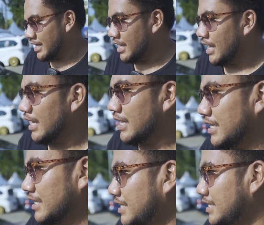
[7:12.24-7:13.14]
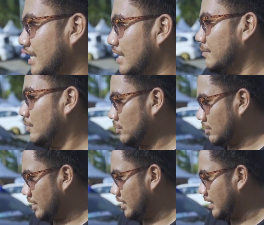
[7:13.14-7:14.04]
ada Kia Mot.
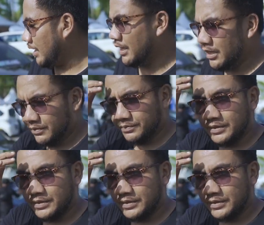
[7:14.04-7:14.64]
Ini semua.